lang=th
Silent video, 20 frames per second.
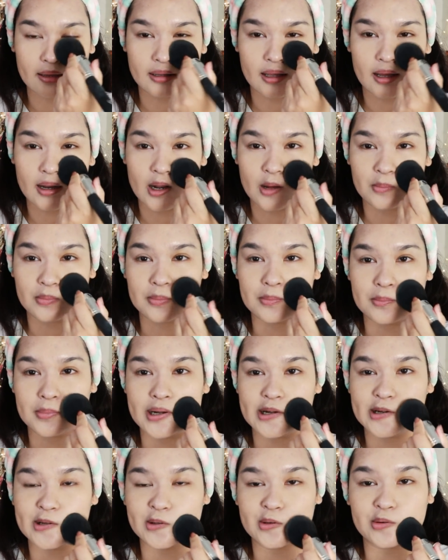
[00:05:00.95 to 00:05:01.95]
ถ้าเราเบ
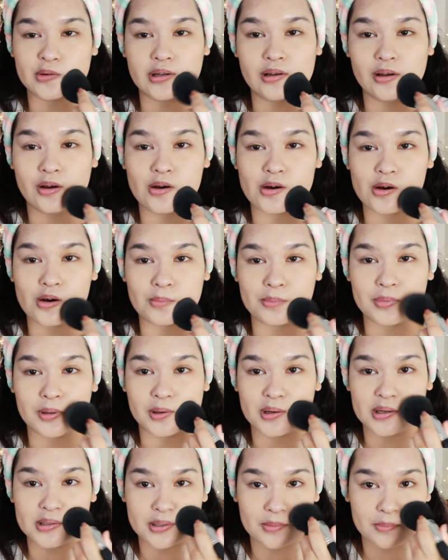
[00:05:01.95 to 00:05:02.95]
ลนตรงนี้ออกมัน
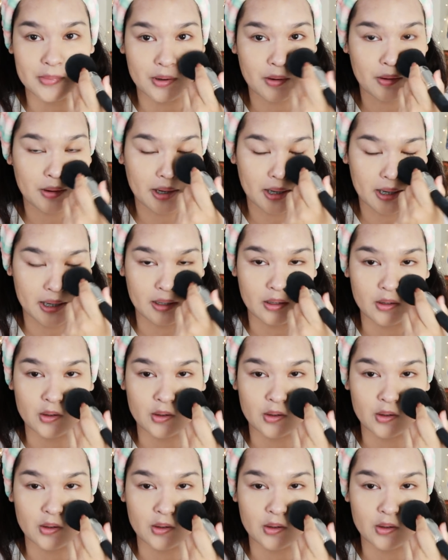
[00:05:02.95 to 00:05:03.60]
ก็จะไม่ค่อยเห็